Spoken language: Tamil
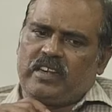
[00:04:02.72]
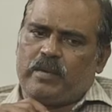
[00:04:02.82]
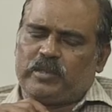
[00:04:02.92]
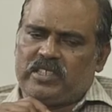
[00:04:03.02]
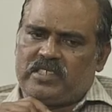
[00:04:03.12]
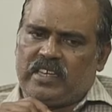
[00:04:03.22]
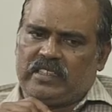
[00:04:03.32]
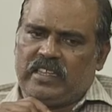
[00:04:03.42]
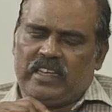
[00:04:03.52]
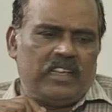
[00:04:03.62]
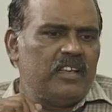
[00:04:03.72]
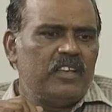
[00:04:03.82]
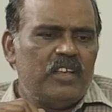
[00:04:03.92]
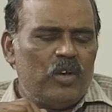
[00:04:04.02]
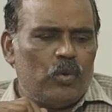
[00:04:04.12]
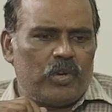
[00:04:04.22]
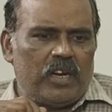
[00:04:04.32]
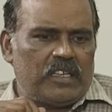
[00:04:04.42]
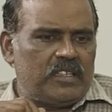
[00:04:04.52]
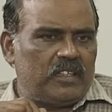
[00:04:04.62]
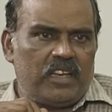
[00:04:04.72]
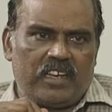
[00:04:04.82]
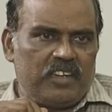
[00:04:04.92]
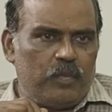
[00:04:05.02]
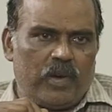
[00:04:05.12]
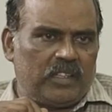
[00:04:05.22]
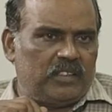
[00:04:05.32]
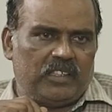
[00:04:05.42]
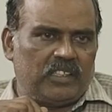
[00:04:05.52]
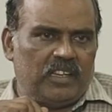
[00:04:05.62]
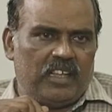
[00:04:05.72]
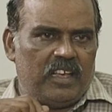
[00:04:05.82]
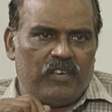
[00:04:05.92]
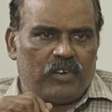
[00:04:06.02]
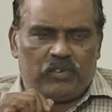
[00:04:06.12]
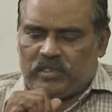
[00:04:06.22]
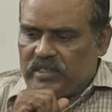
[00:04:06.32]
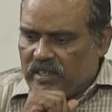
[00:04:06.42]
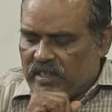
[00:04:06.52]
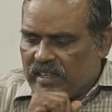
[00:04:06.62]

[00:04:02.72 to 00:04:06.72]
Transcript: கிராமத்தை சேர்ந்த ஒரு இளைஞருக்கு அக்னி பாரத் திட்டத்தில் அவருக்கு வந்து